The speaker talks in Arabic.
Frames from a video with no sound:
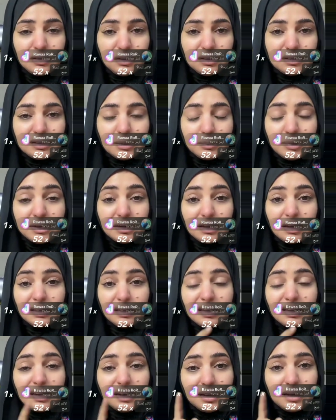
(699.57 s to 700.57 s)
تعتبر
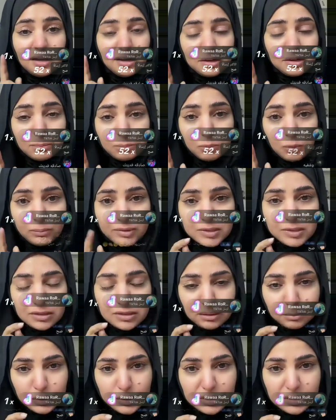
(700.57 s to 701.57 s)
قضية للعرب مو بس
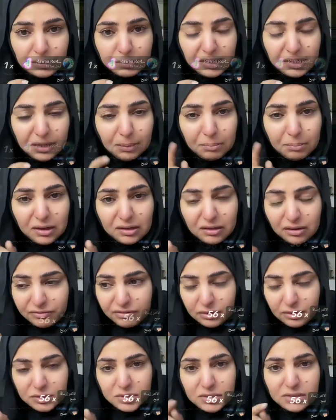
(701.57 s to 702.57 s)
للمسلمين عبالكم
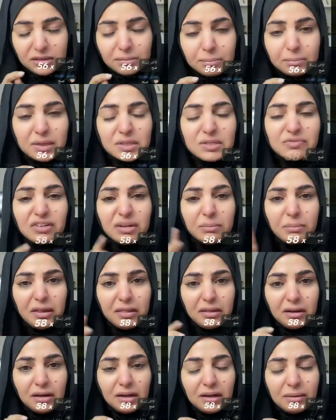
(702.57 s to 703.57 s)
فلسطين بس في
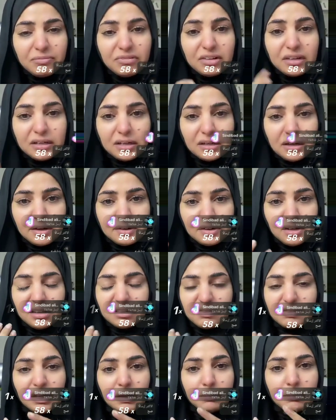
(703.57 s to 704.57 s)
مذاهب في
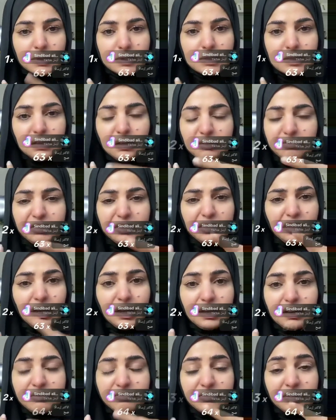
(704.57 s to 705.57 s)
ديانات في المسيح في
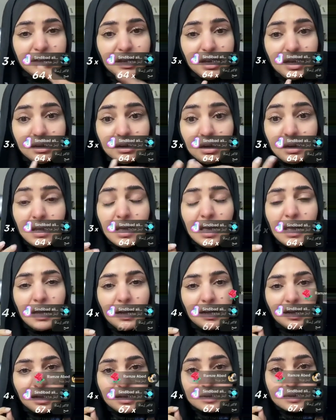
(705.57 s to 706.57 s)
غيره في غيره
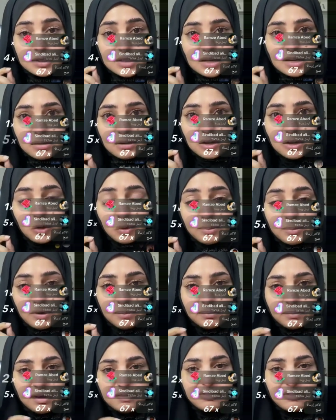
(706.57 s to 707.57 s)
لكن صدق
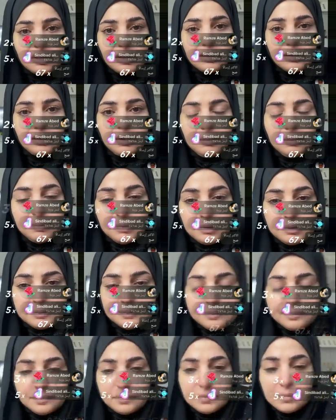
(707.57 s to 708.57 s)
قلوبكم ما فيها رحمة
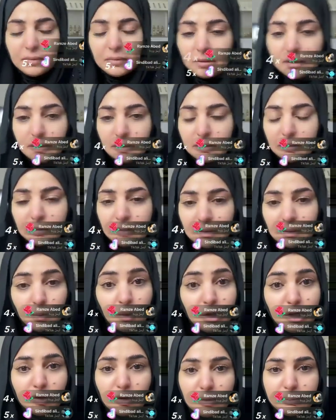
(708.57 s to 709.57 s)

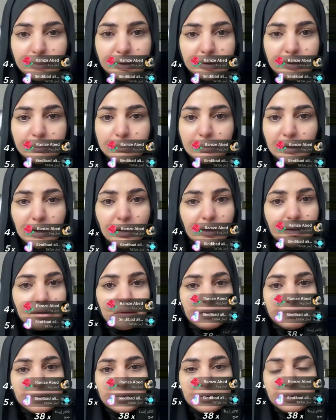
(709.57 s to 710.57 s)
ويلكم من رب
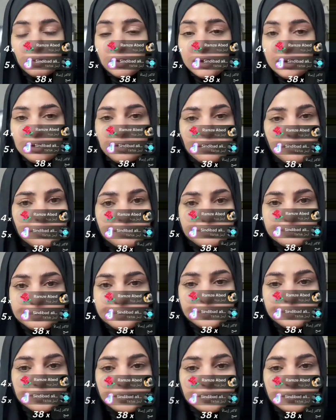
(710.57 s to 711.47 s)
العالمين ويلكم